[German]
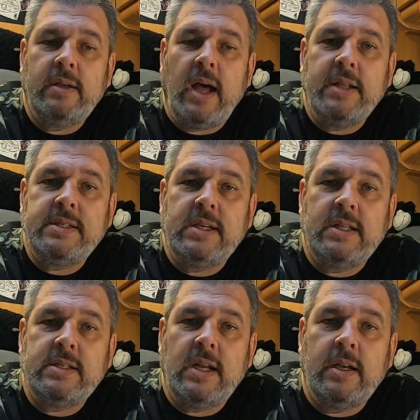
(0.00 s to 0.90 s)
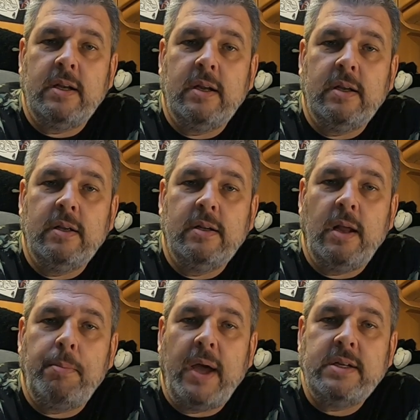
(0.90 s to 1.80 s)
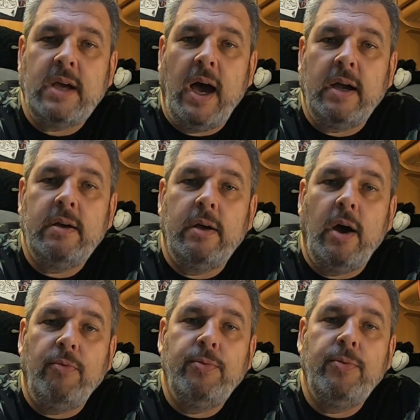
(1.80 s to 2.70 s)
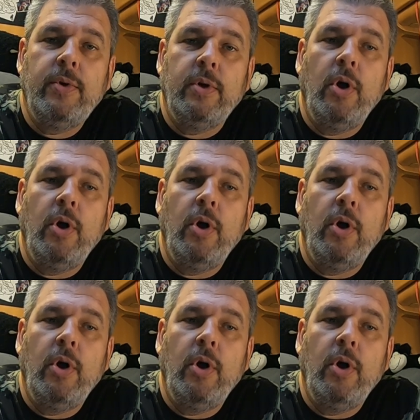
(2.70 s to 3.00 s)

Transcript: da hat sich jetzt dann äh, der Beitrag äh, auf, äh,